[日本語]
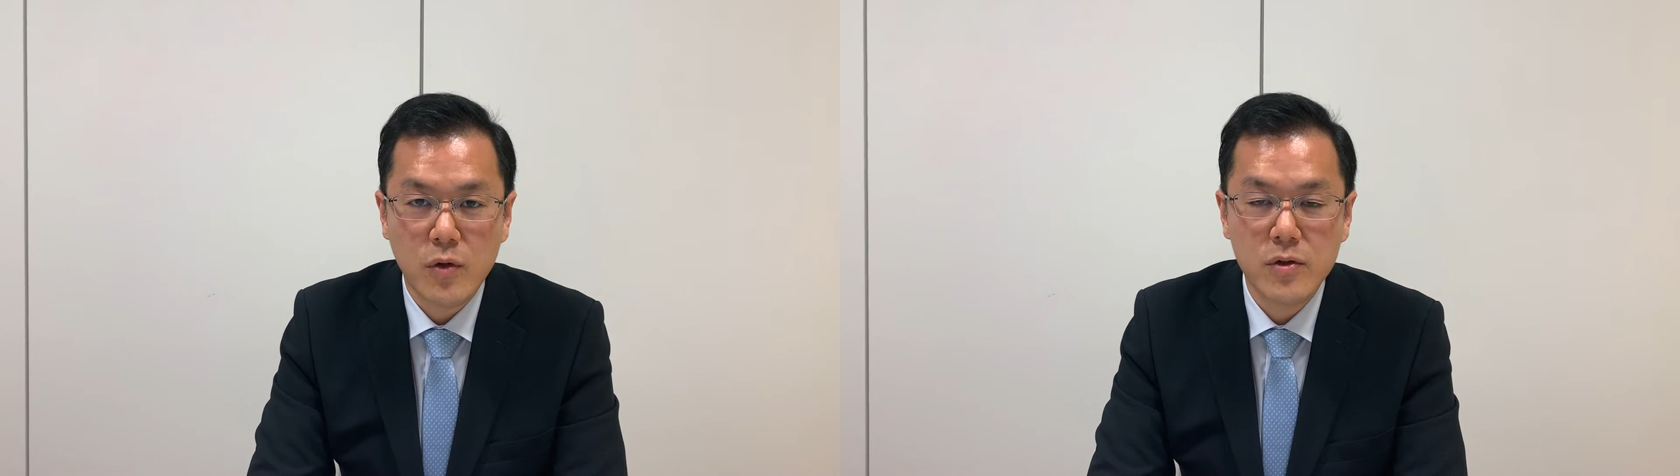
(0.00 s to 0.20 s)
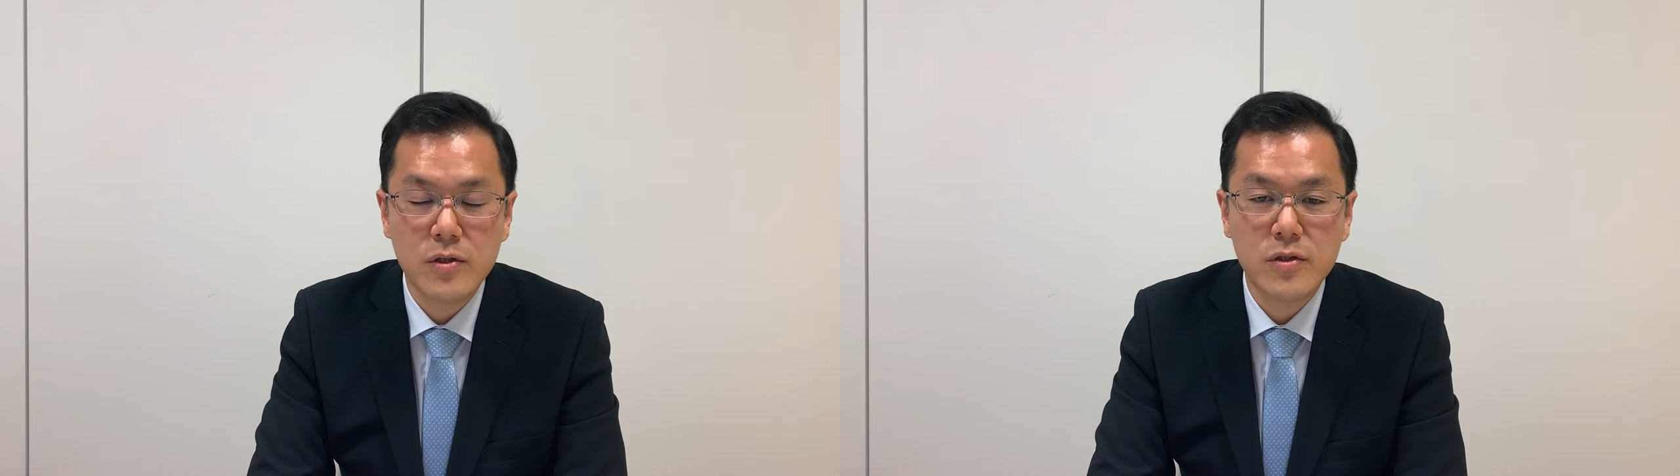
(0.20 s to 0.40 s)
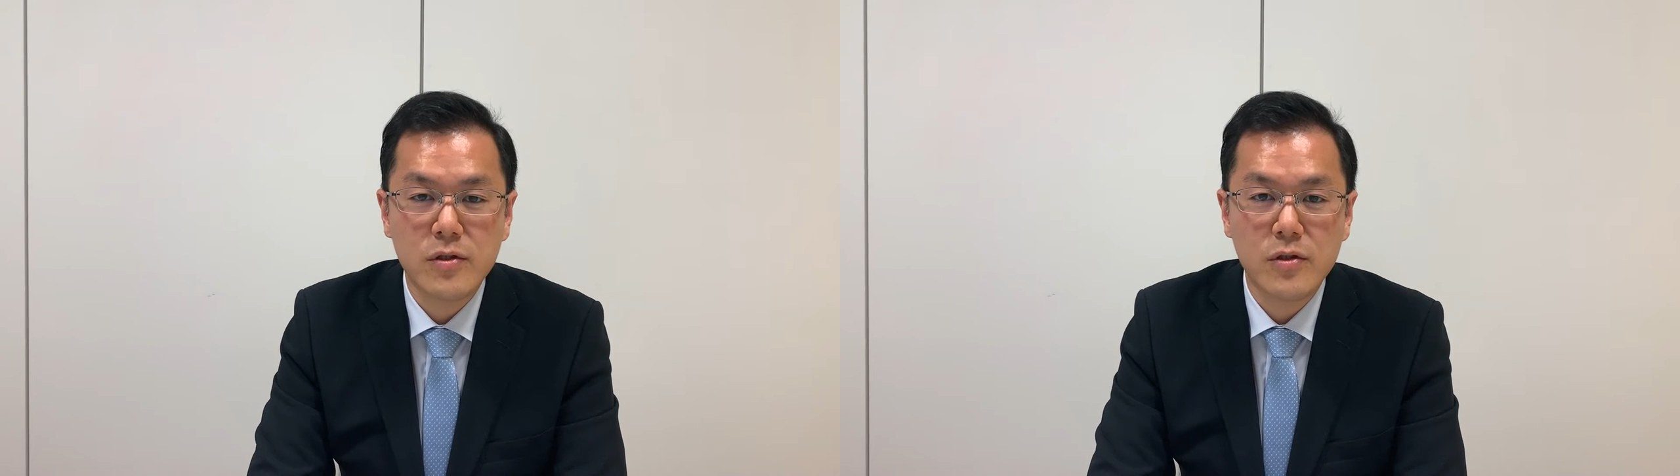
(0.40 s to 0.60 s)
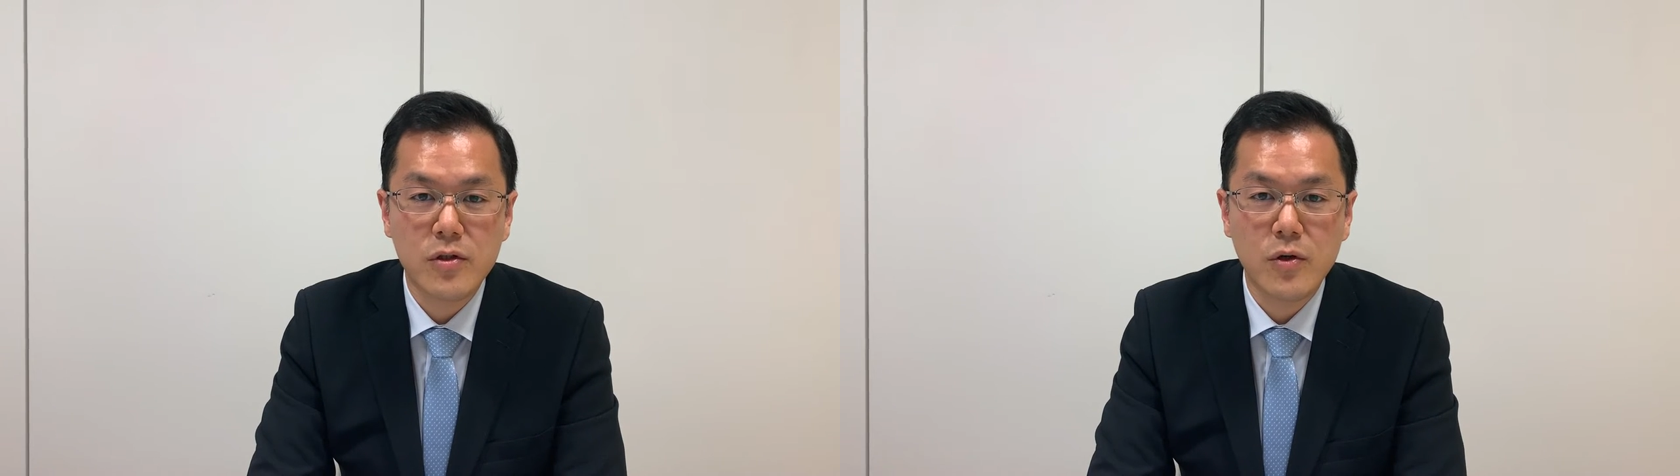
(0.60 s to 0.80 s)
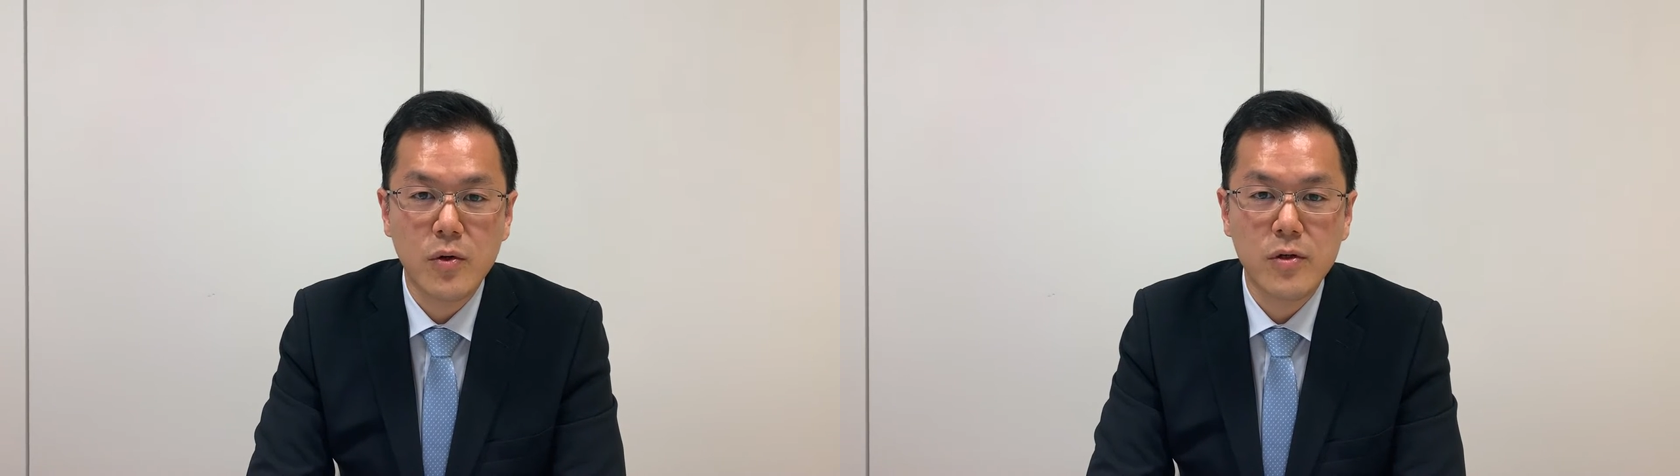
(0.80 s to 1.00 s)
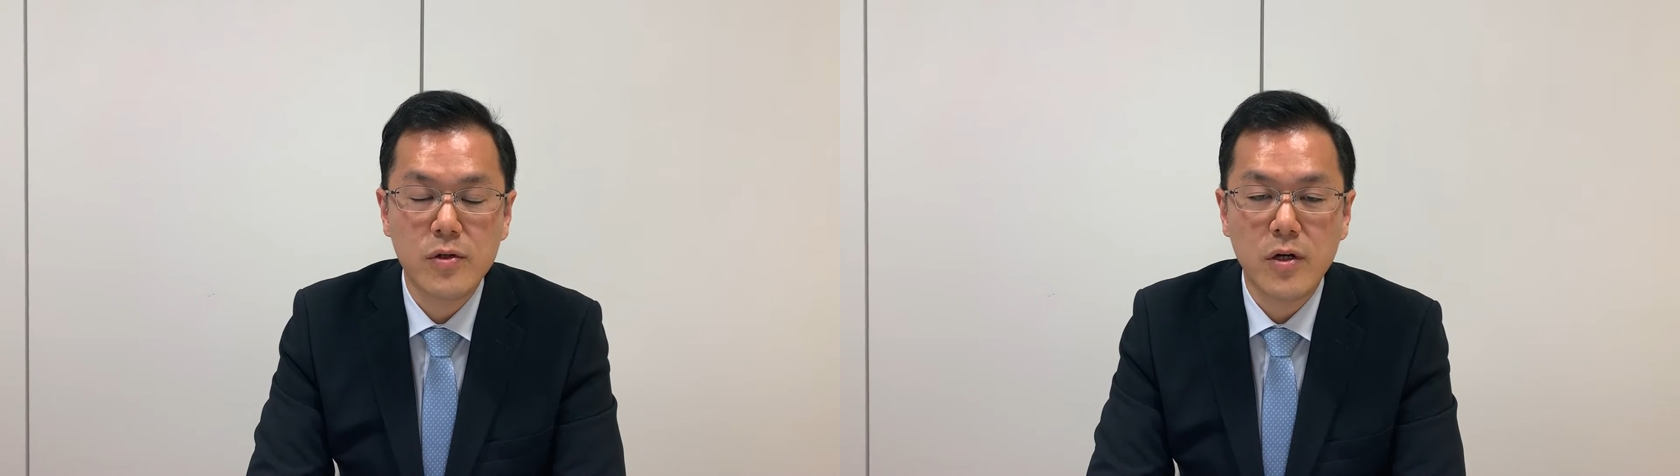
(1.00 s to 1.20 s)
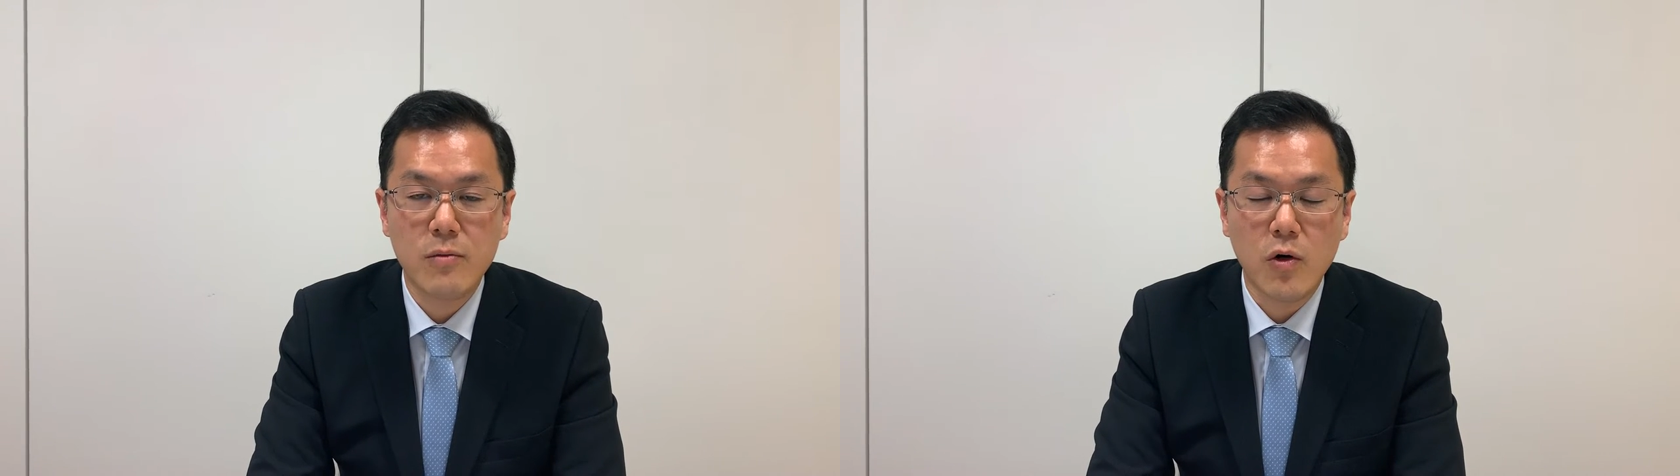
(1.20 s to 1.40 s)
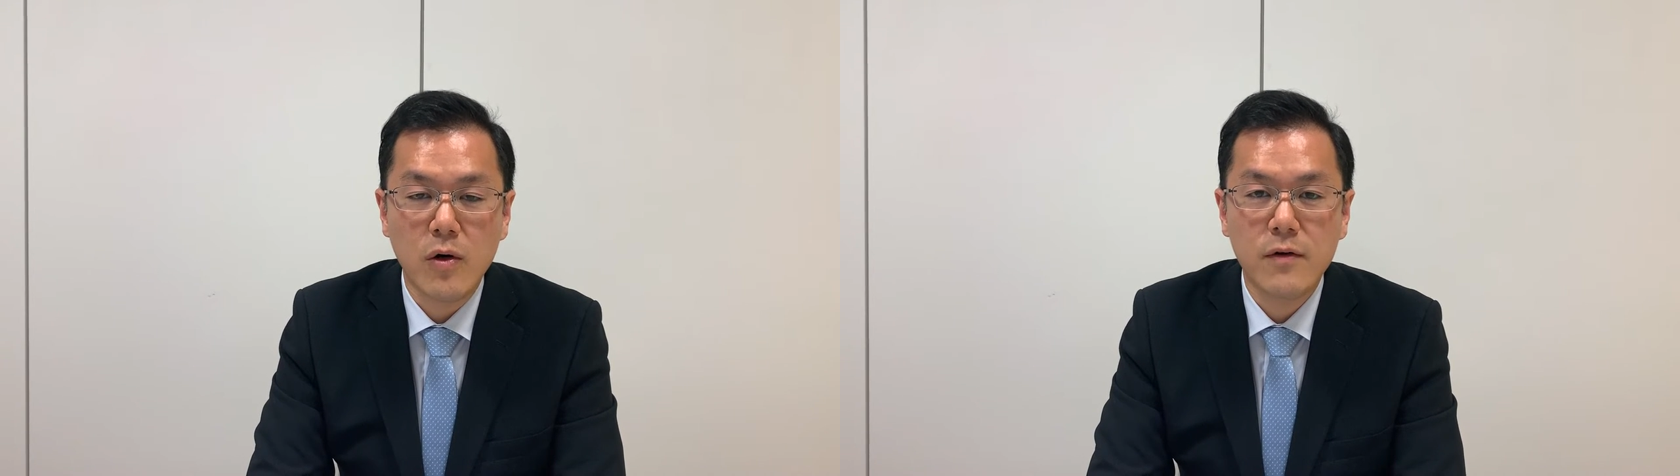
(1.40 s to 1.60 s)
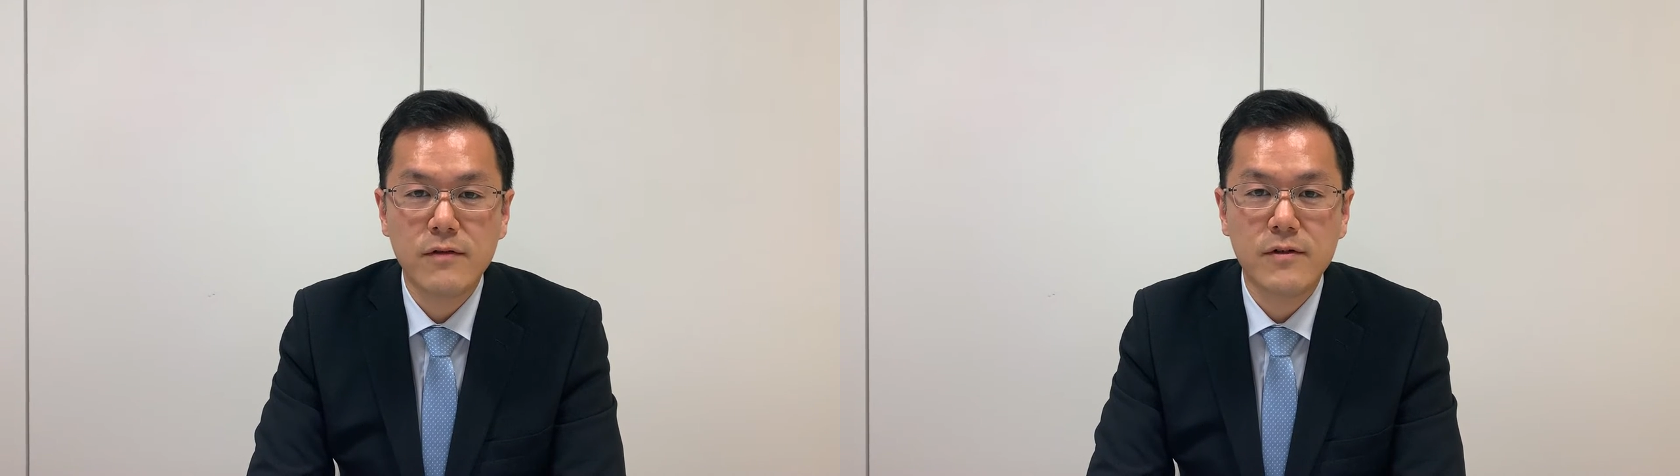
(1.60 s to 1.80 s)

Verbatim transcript: コッスン教育ラボ